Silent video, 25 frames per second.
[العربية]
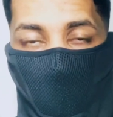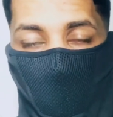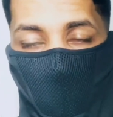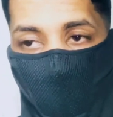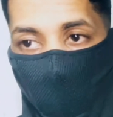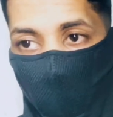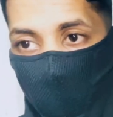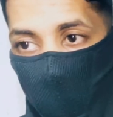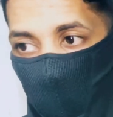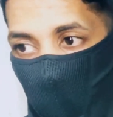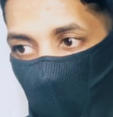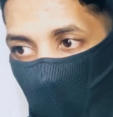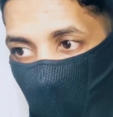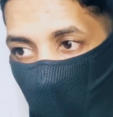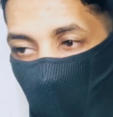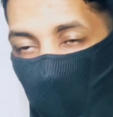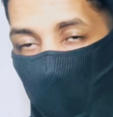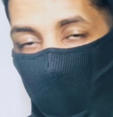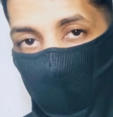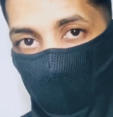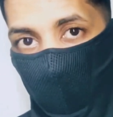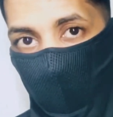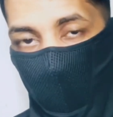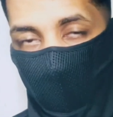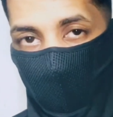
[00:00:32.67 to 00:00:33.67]

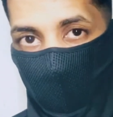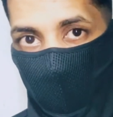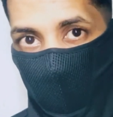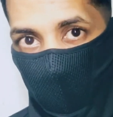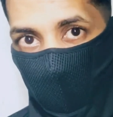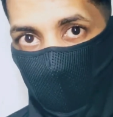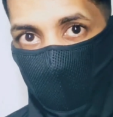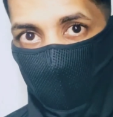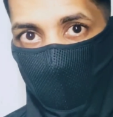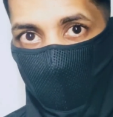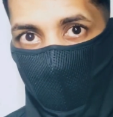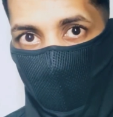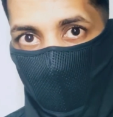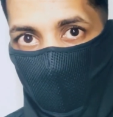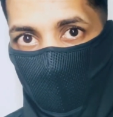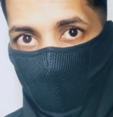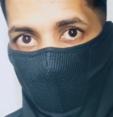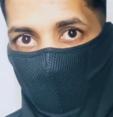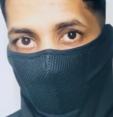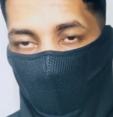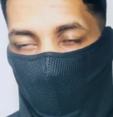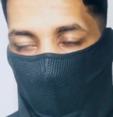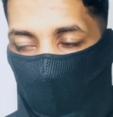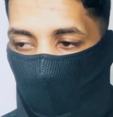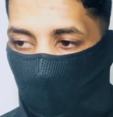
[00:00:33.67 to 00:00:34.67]
نتكلم عن عزيز
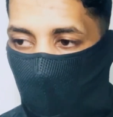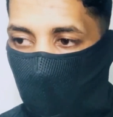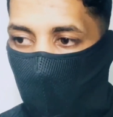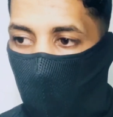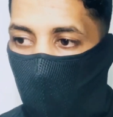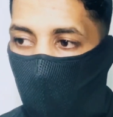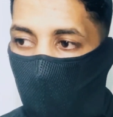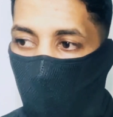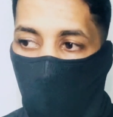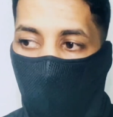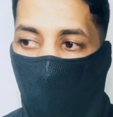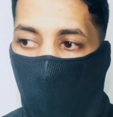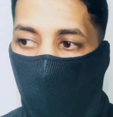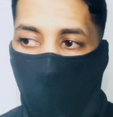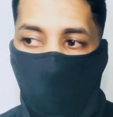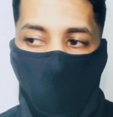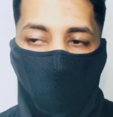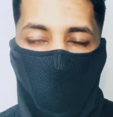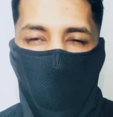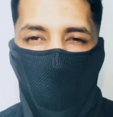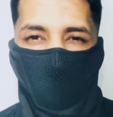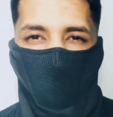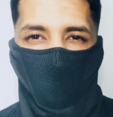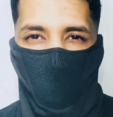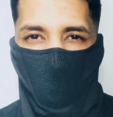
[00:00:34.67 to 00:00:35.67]
حبستو عن
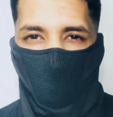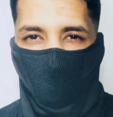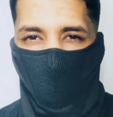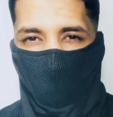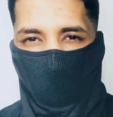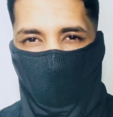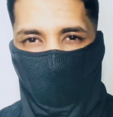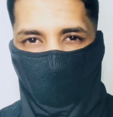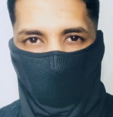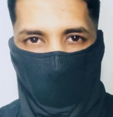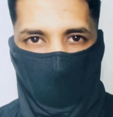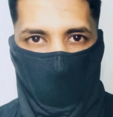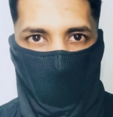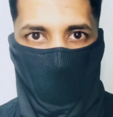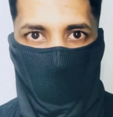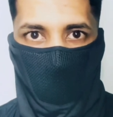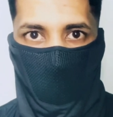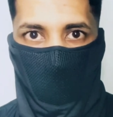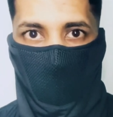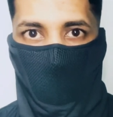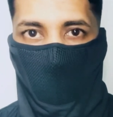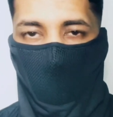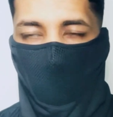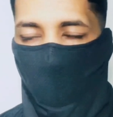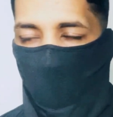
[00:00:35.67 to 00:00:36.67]
اموره وعن
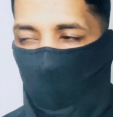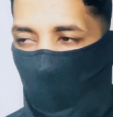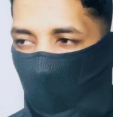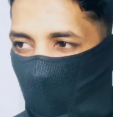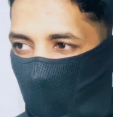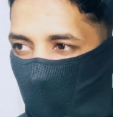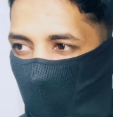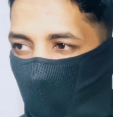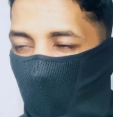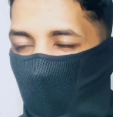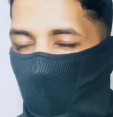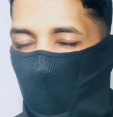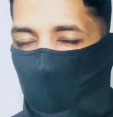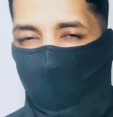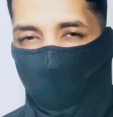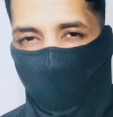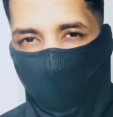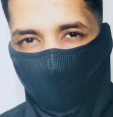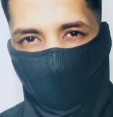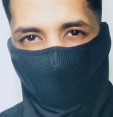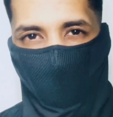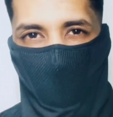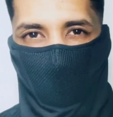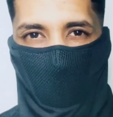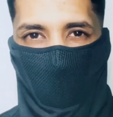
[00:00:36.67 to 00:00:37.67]
ماضيه وعن حاضره
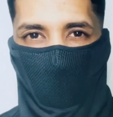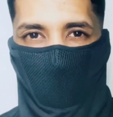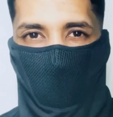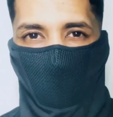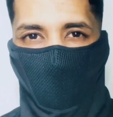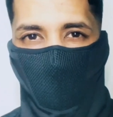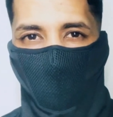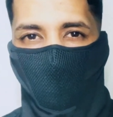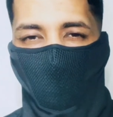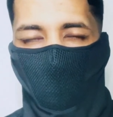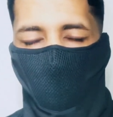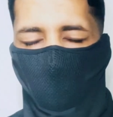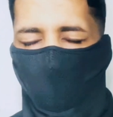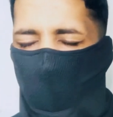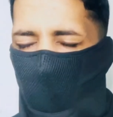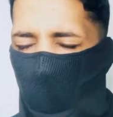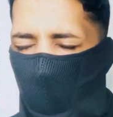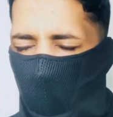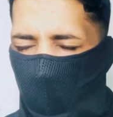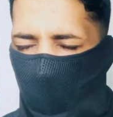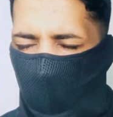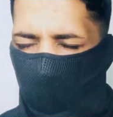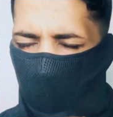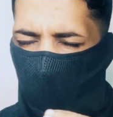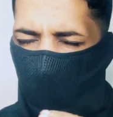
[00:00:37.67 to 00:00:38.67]
ومستقبله
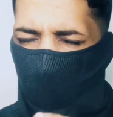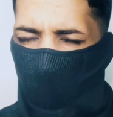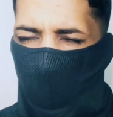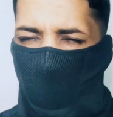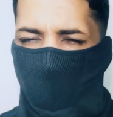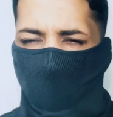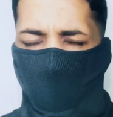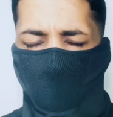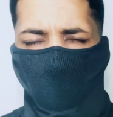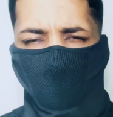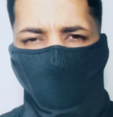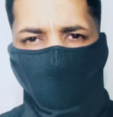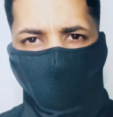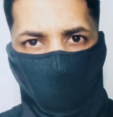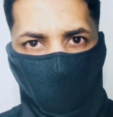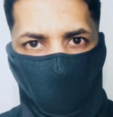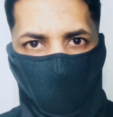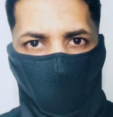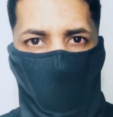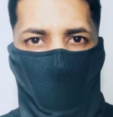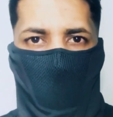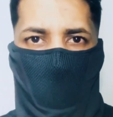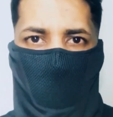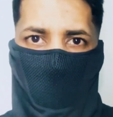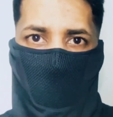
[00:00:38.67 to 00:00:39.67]
وكارد راحته
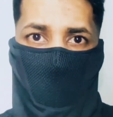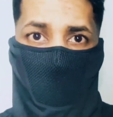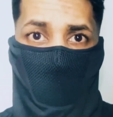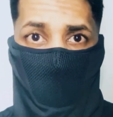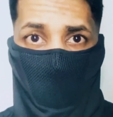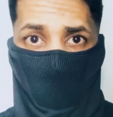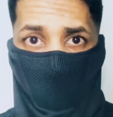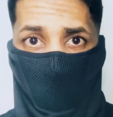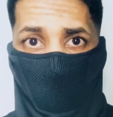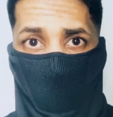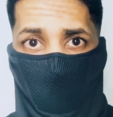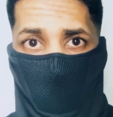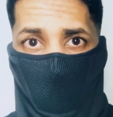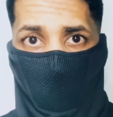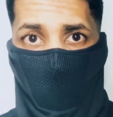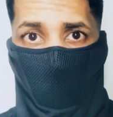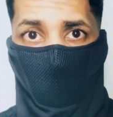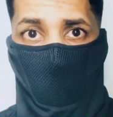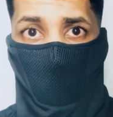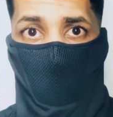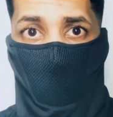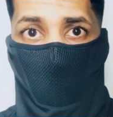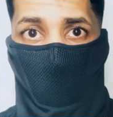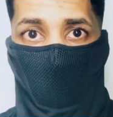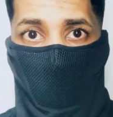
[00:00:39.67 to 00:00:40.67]
ومتمونه قاعد نتكلم
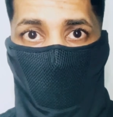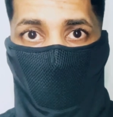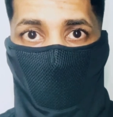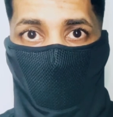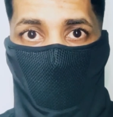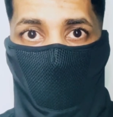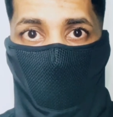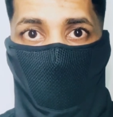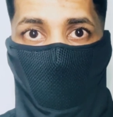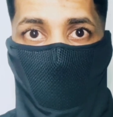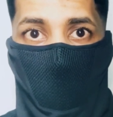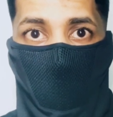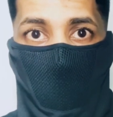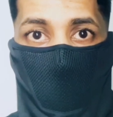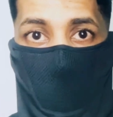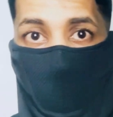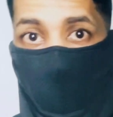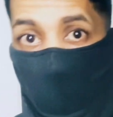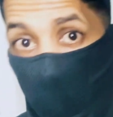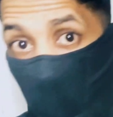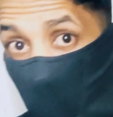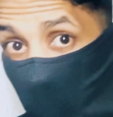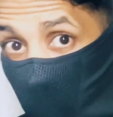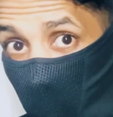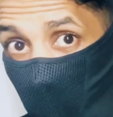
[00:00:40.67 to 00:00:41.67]
عنه قال
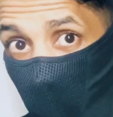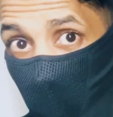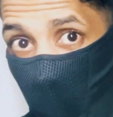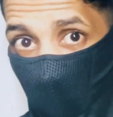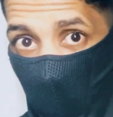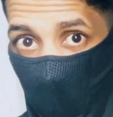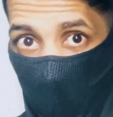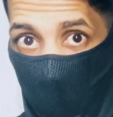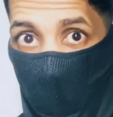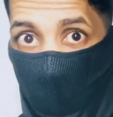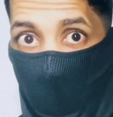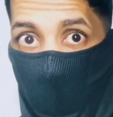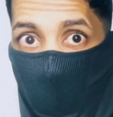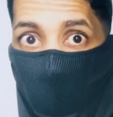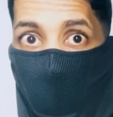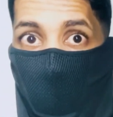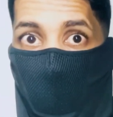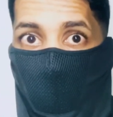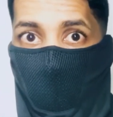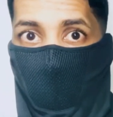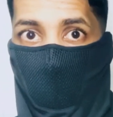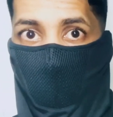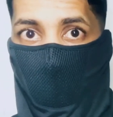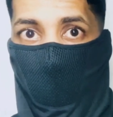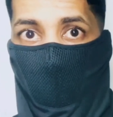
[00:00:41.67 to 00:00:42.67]
ما نقدر نتكلم عن
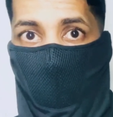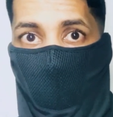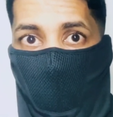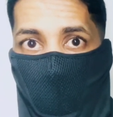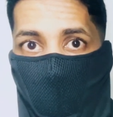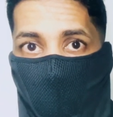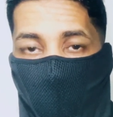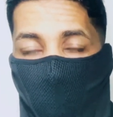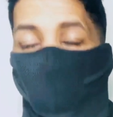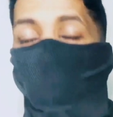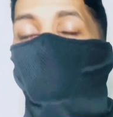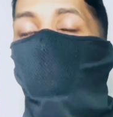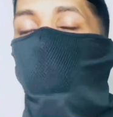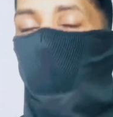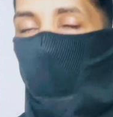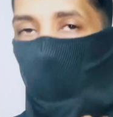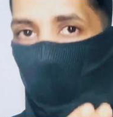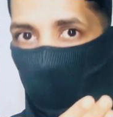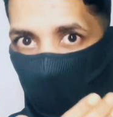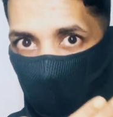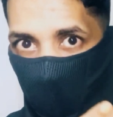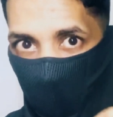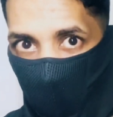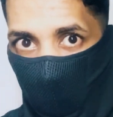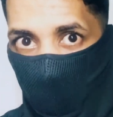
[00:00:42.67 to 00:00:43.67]
الطرف الثاني وانتم ما
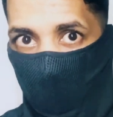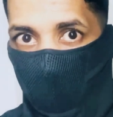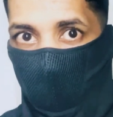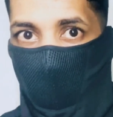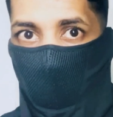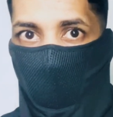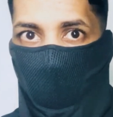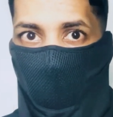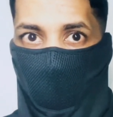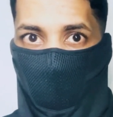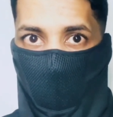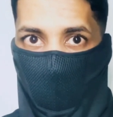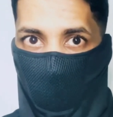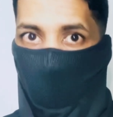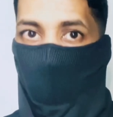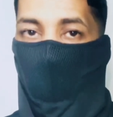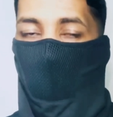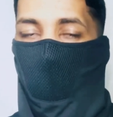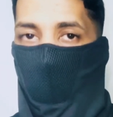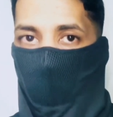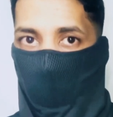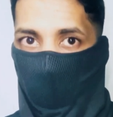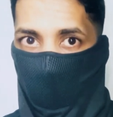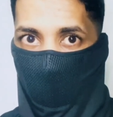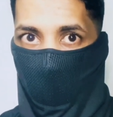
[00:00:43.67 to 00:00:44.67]
تعرفوا ليش ما نقدر نتكلم
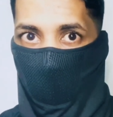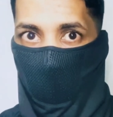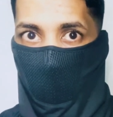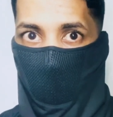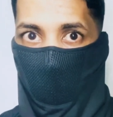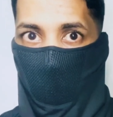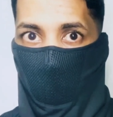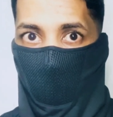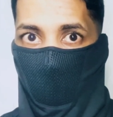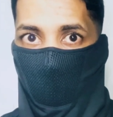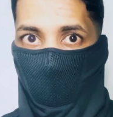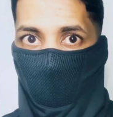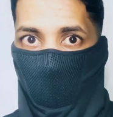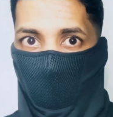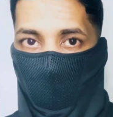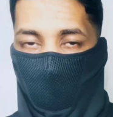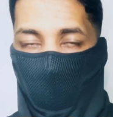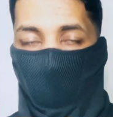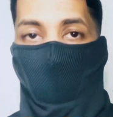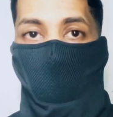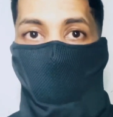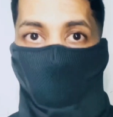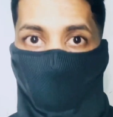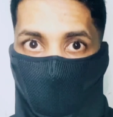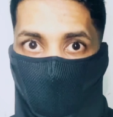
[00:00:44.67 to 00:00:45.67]
عن الطرف الثاني
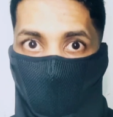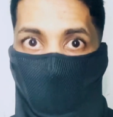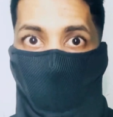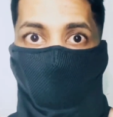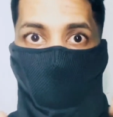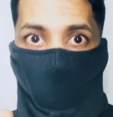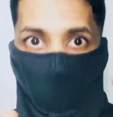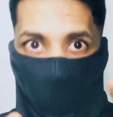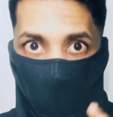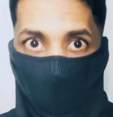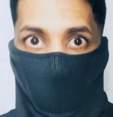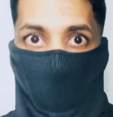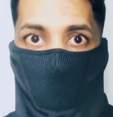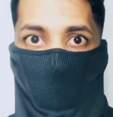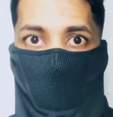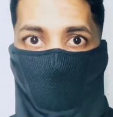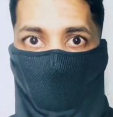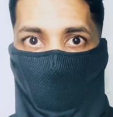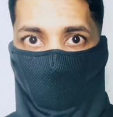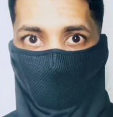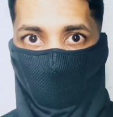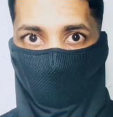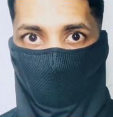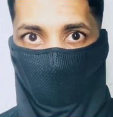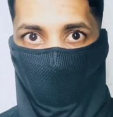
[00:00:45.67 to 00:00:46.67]
انا موريتاني وفي
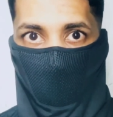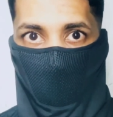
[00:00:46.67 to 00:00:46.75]
موريتانيا